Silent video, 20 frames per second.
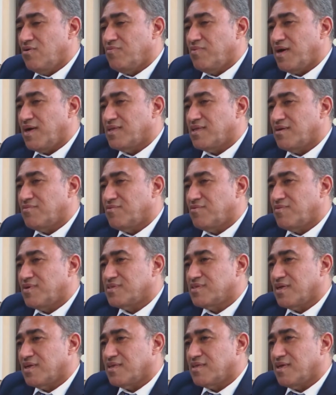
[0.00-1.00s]
وبعدها
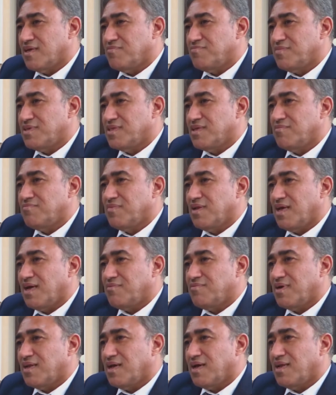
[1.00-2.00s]
مباشرة بيتم
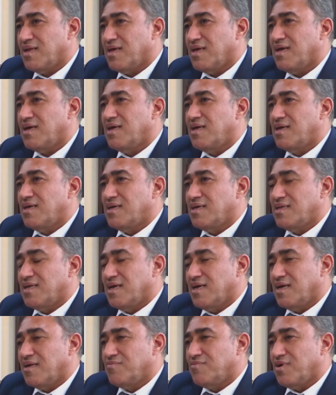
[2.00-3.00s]
العمل على
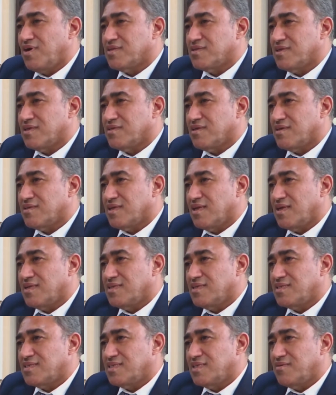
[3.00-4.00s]
إنهاء المخططات
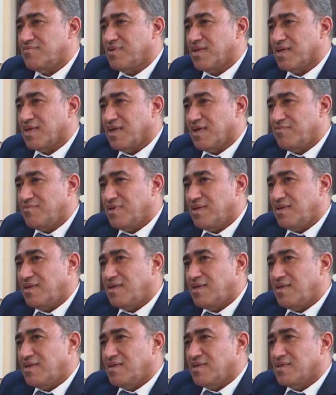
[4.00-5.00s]
الهندسية بالكامل
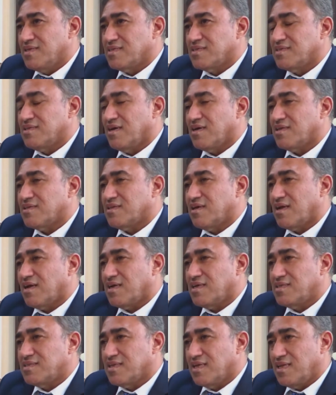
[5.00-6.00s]
إصدار
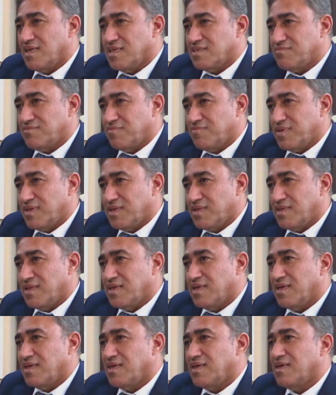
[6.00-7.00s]
التراخيص اللازمة
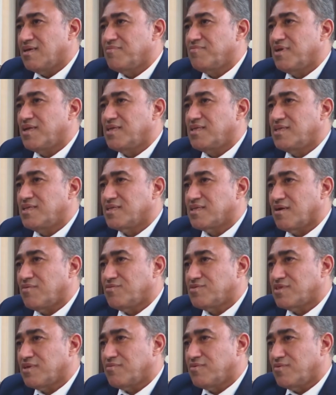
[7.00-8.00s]
من آه، بلدية
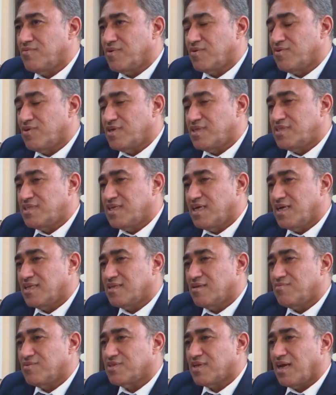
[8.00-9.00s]
أبو ظبي ومن كل الجهات
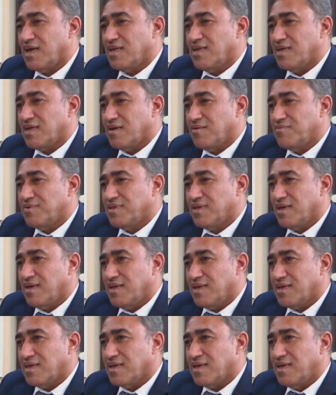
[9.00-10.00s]
المتعلقة
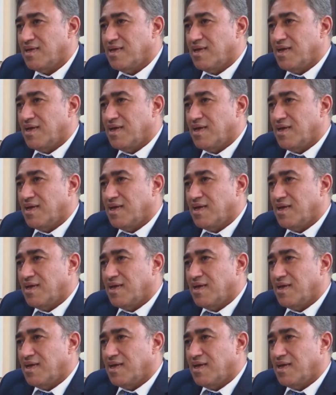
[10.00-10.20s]
بذلك